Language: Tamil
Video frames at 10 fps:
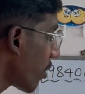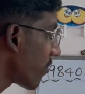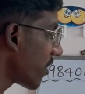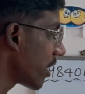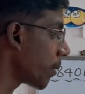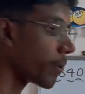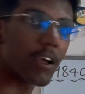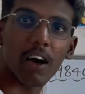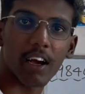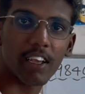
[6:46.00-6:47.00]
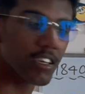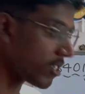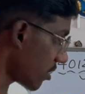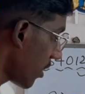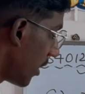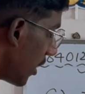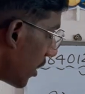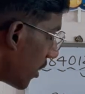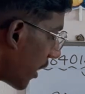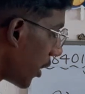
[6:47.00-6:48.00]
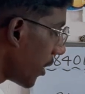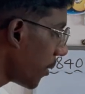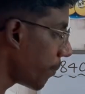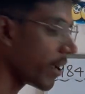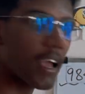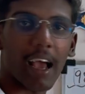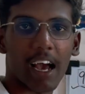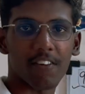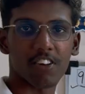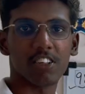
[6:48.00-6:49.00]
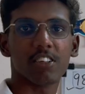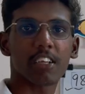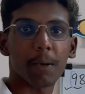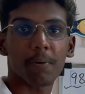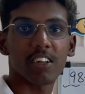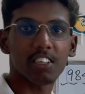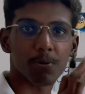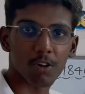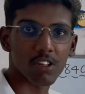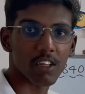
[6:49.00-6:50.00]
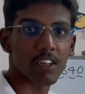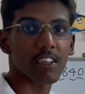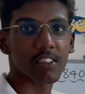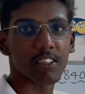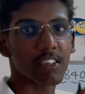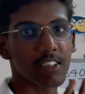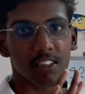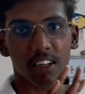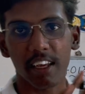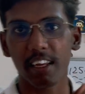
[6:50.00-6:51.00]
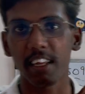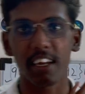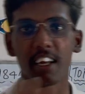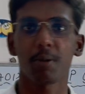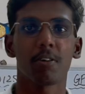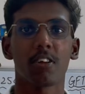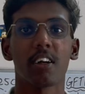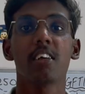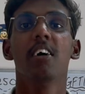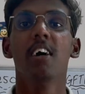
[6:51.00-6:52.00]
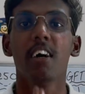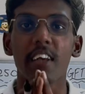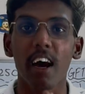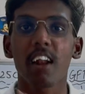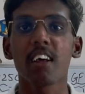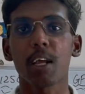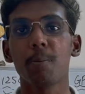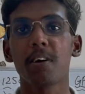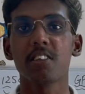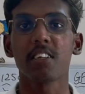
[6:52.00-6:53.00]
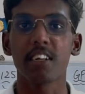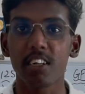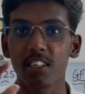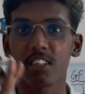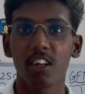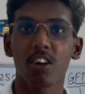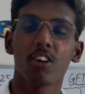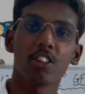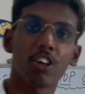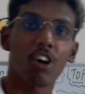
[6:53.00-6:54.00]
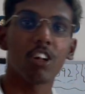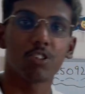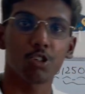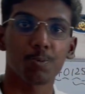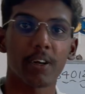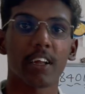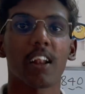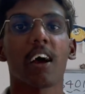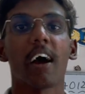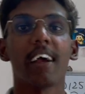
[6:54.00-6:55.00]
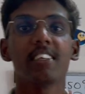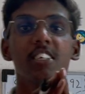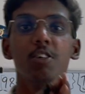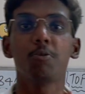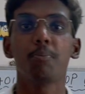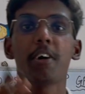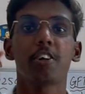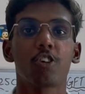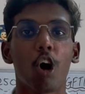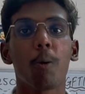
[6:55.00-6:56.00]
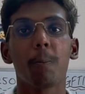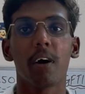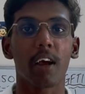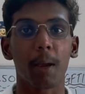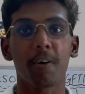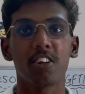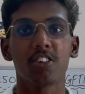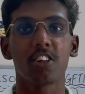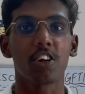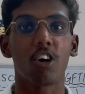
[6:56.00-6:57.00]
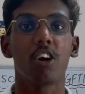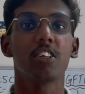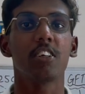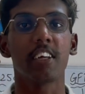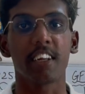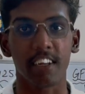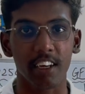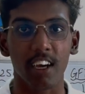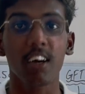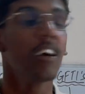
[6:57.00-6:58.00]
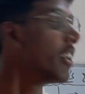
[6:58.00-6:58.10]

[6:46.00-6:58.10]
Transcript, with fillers: பாயிண்ட் ஃபைவ் எல்பி ஹையஸ்ட் நைன் எல்பிஏ ஆவரேஜ் கெமிக்கலன்சிங் மட்டும்தான் இருக்குது சிஎஸ் லைக் நீங்கள் நினைக்கிற மாதிரி கிடையாது யாரெல்லாம் கெமிக்கல் இன்ஜினியரிங் இன்ட்ரெஸ்ட் இருக்கீங்களோ இந்த காலேஜ் சூஸ் பண்ணிக்கலாம் ஐசிடி மும்பை டாப் கெமிக்கல் இன்ஜினியரிங் காலேஜ் இன் இந்தியா